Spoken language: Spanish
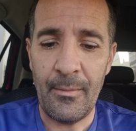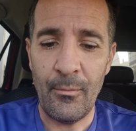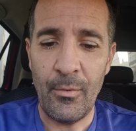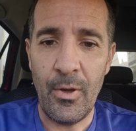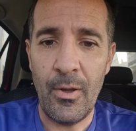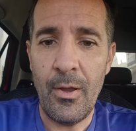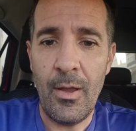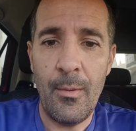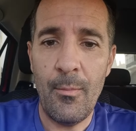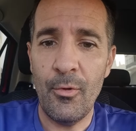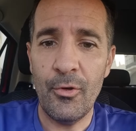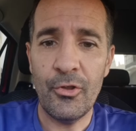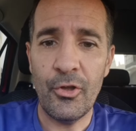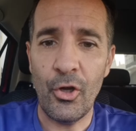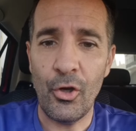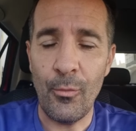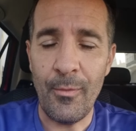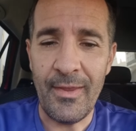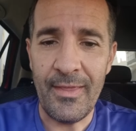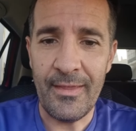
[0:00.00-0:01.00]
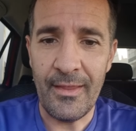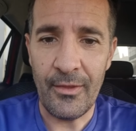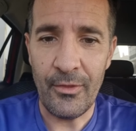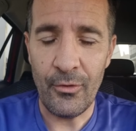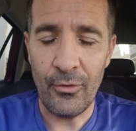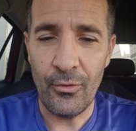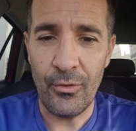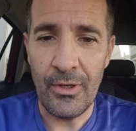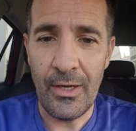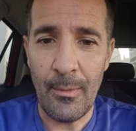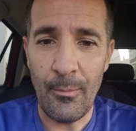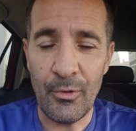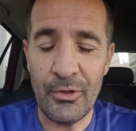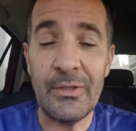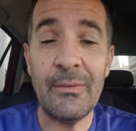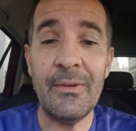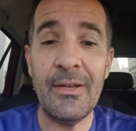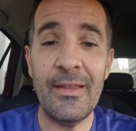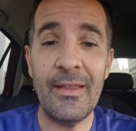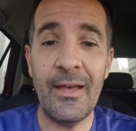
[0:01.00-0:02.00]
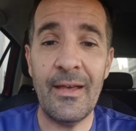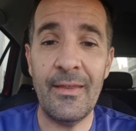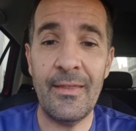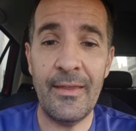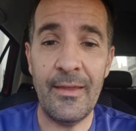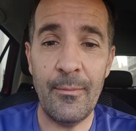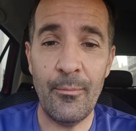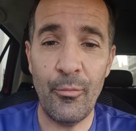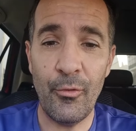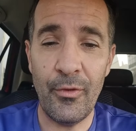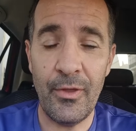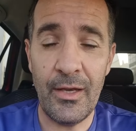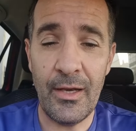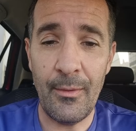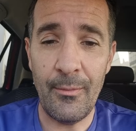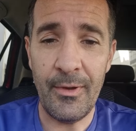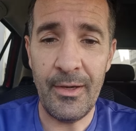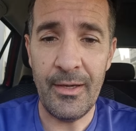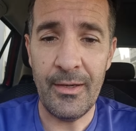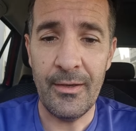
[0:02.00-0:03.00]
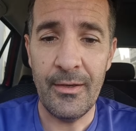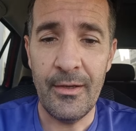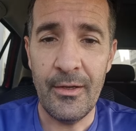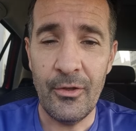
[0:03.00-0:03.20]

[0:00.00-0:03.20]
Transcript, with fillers: pues, hemos estado comentando la posibilidad de poder abrir